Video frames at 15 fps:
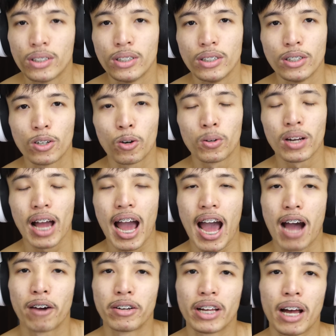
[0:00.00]
คือคน
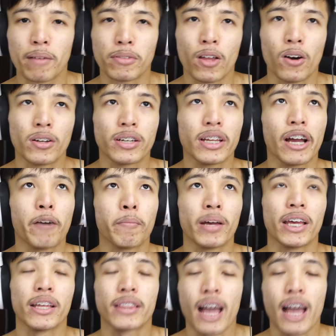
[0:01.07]
ขาวนะครับตอนที่เขาไป